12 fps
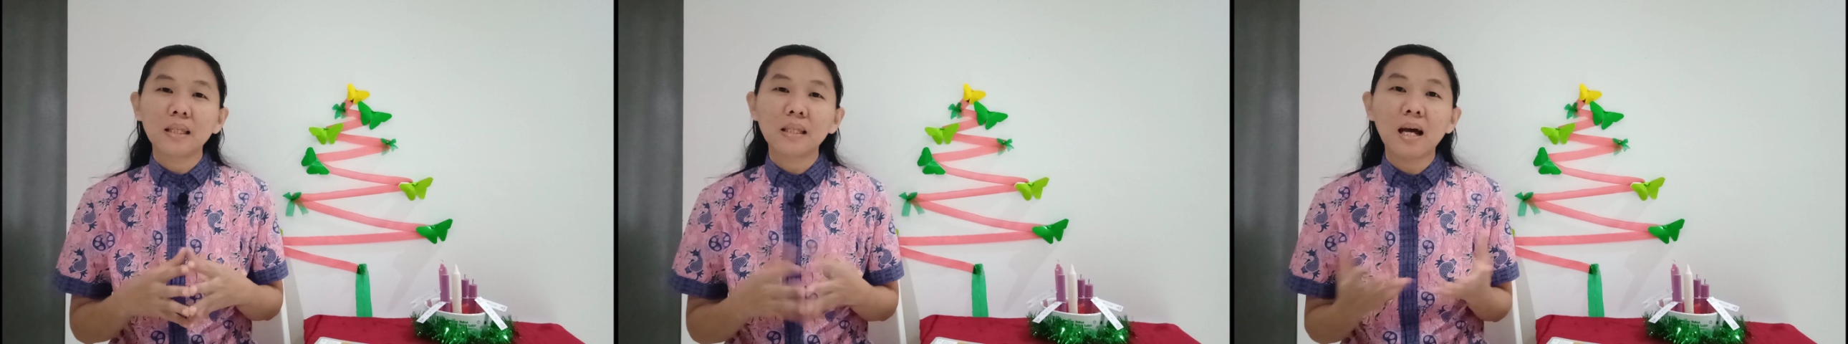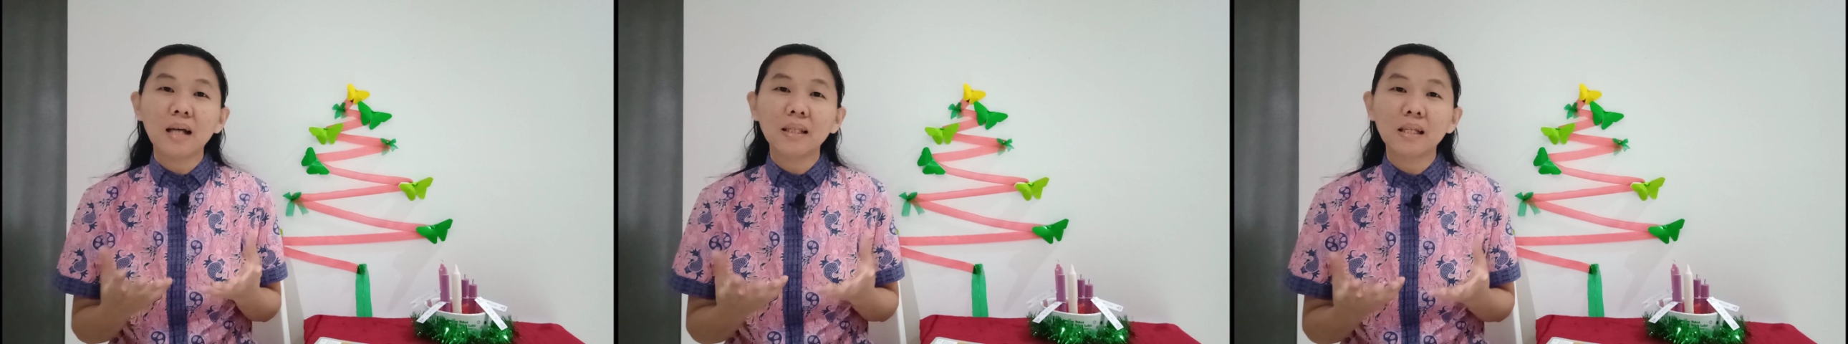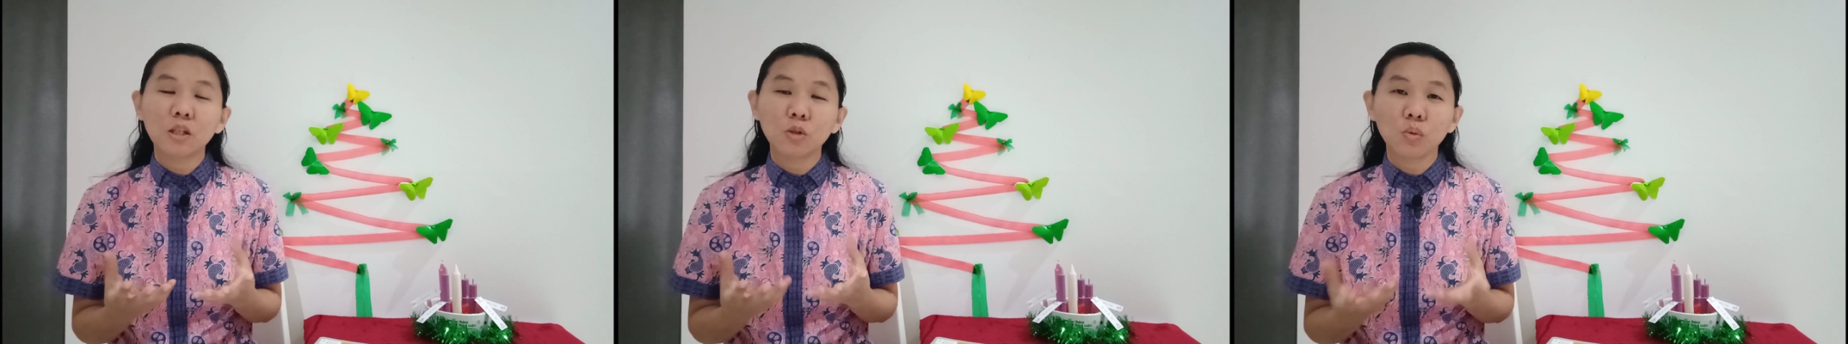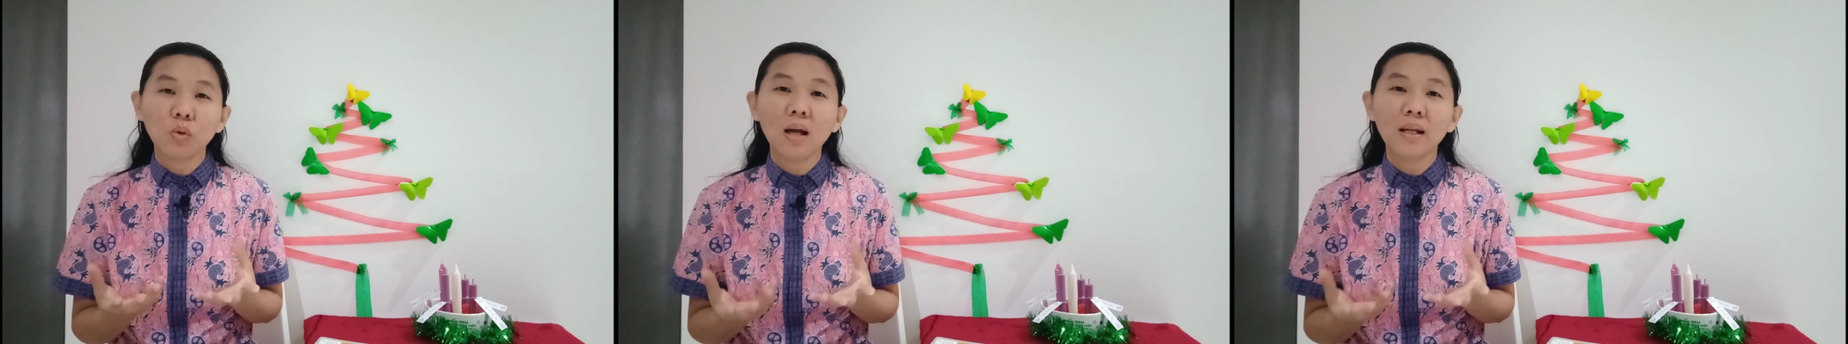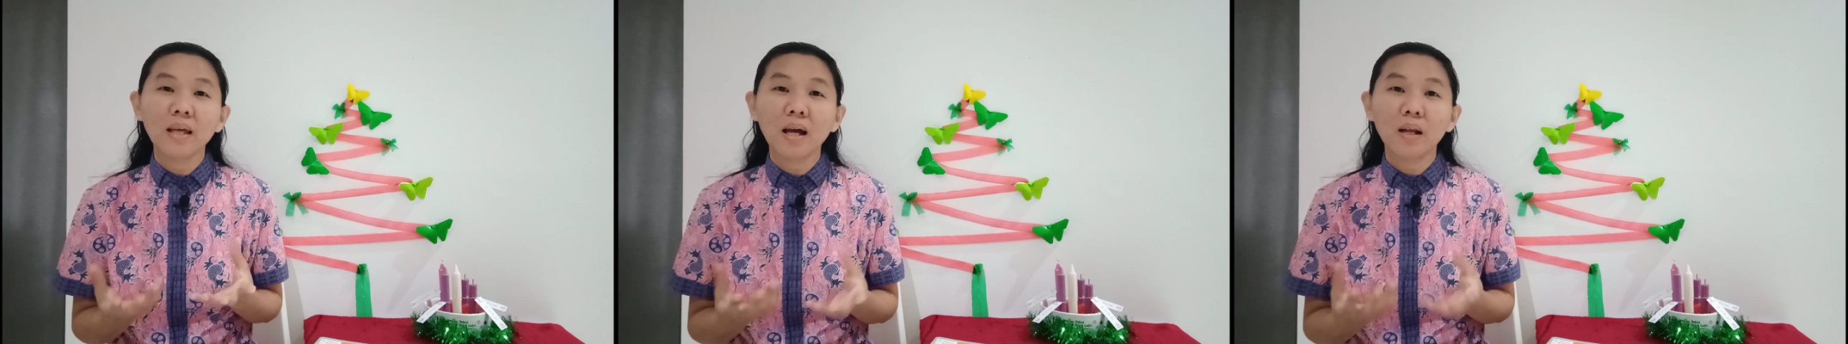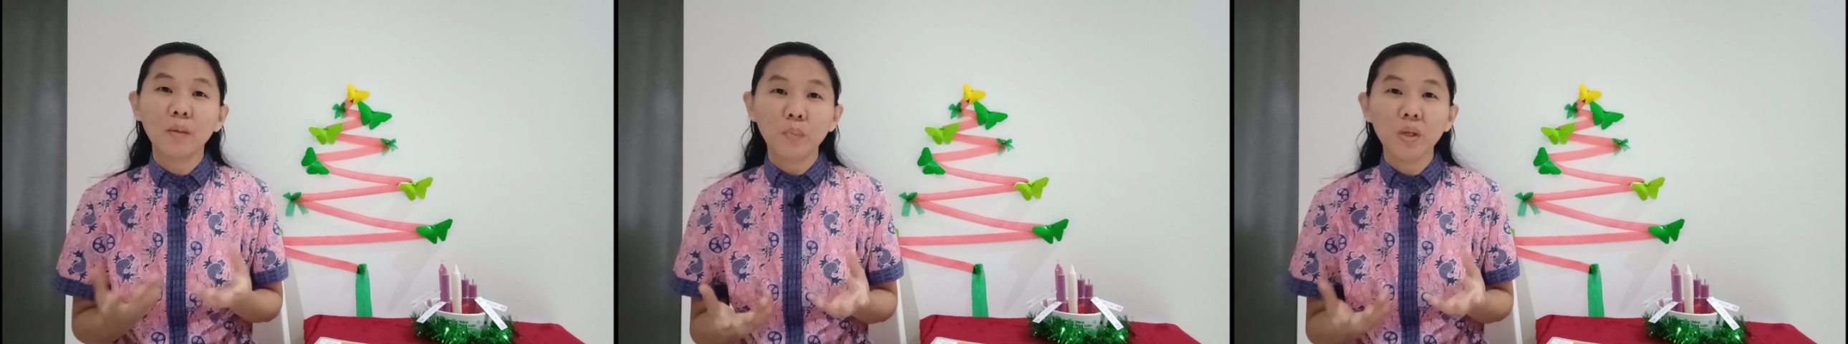tidak ada sesuatu hal
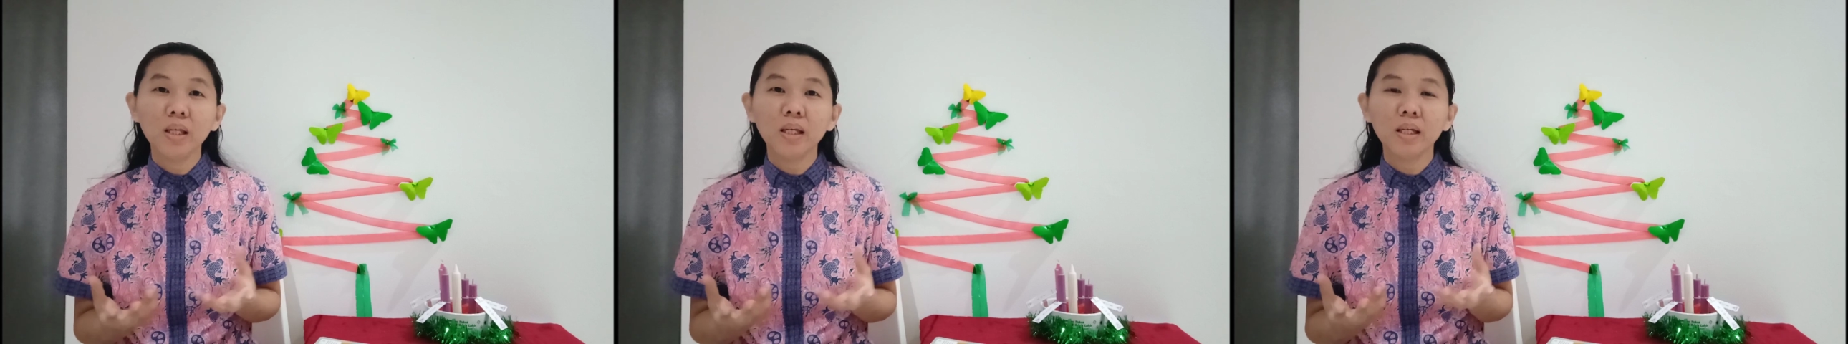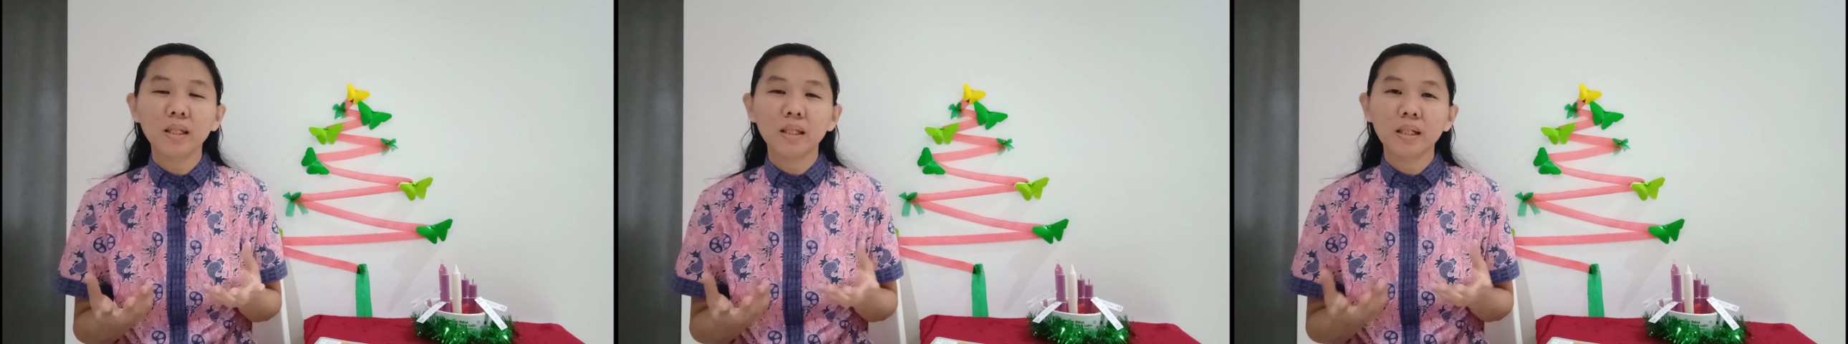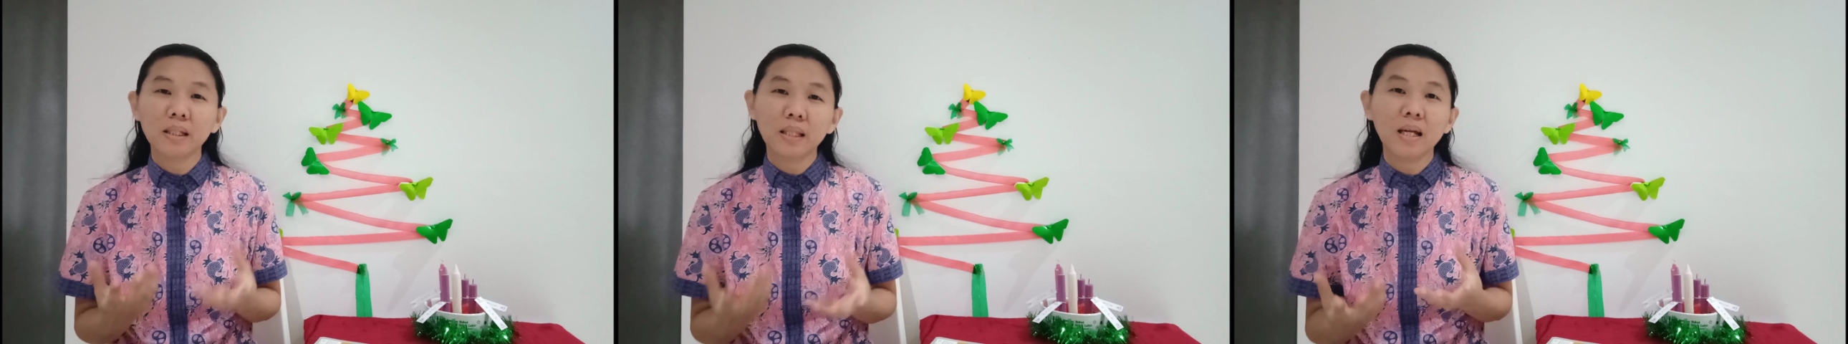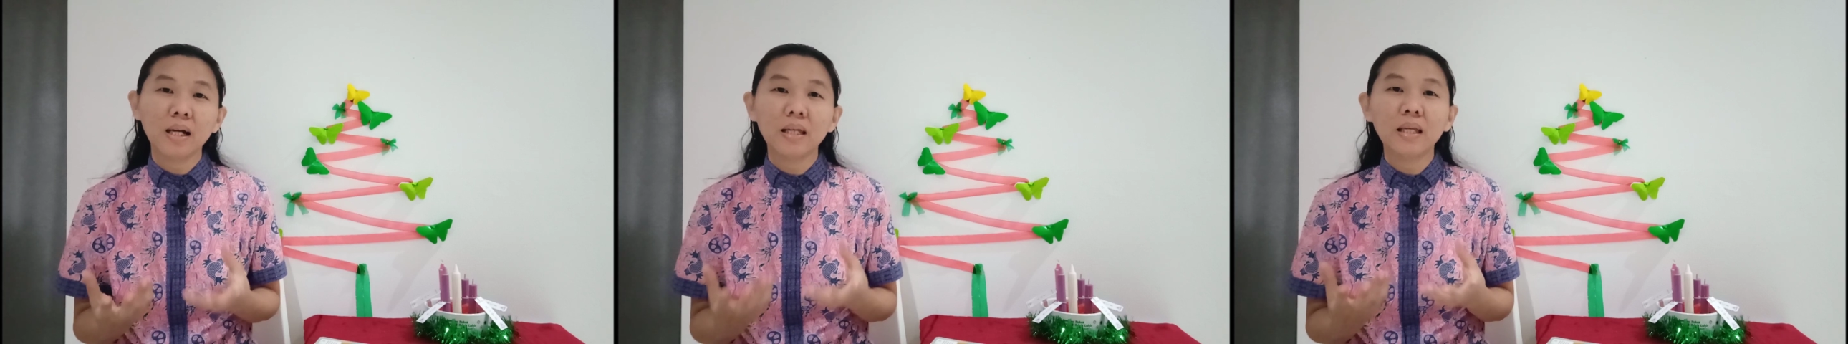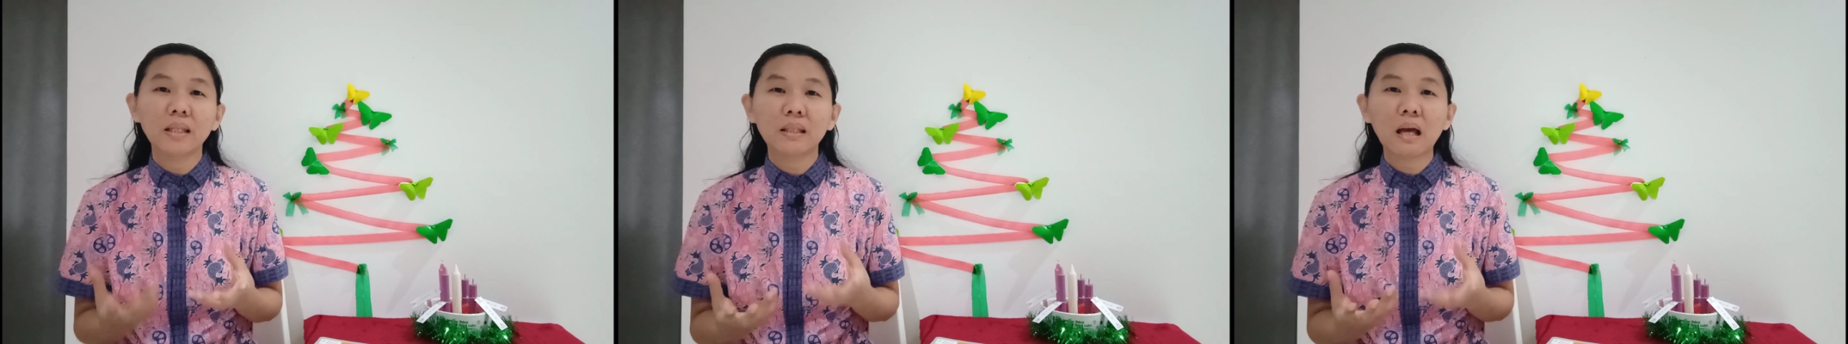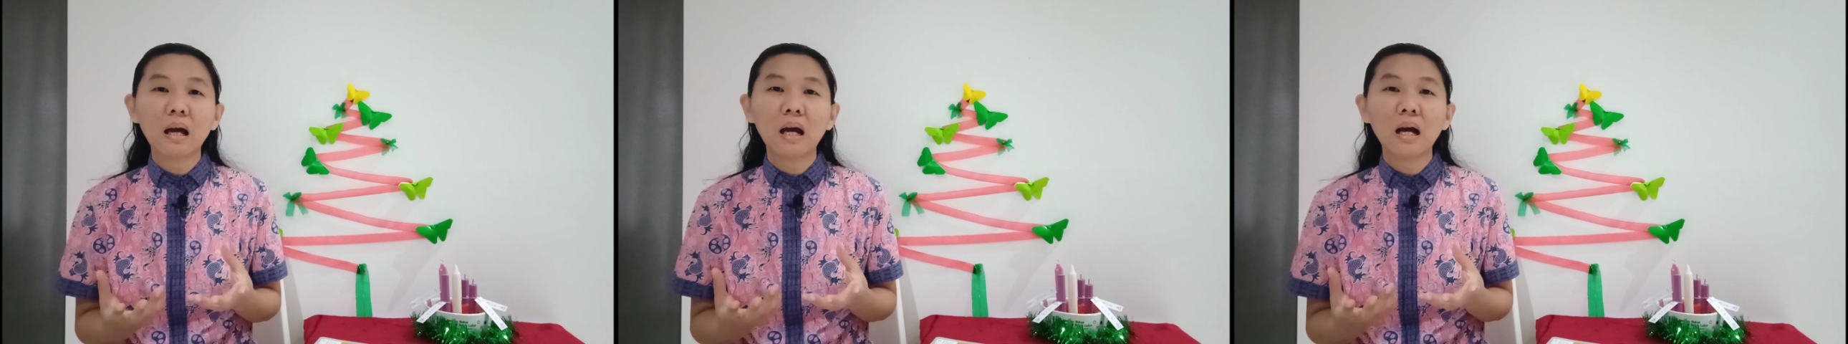yang lebih ketika
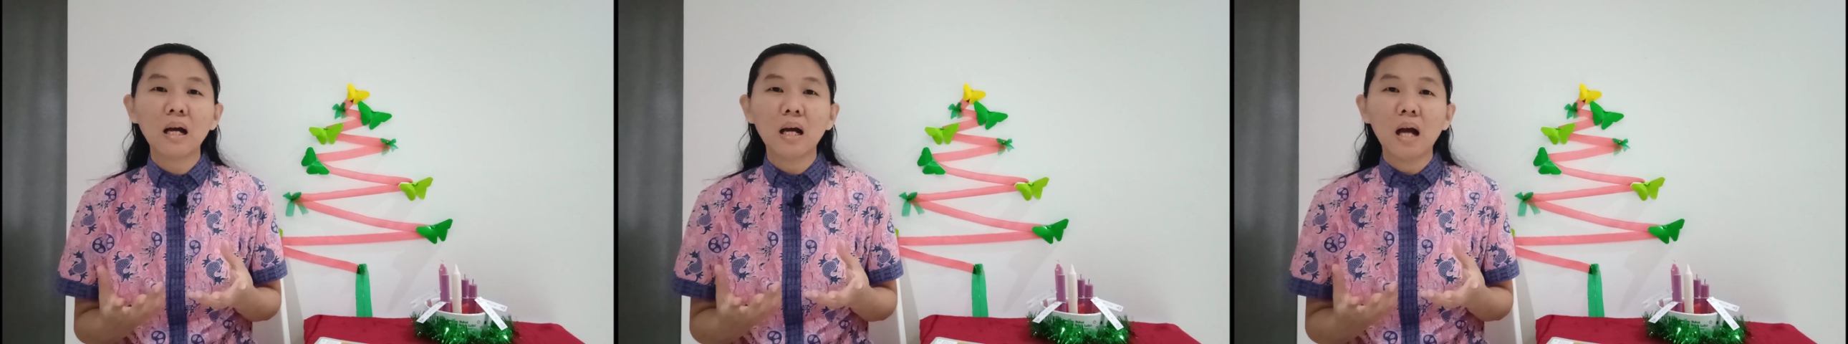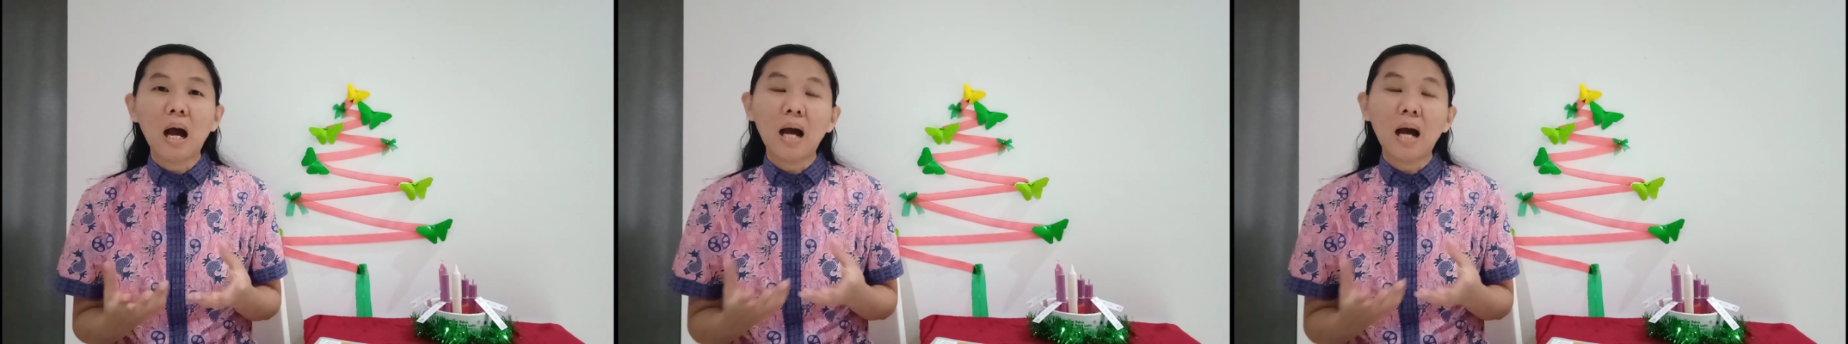kita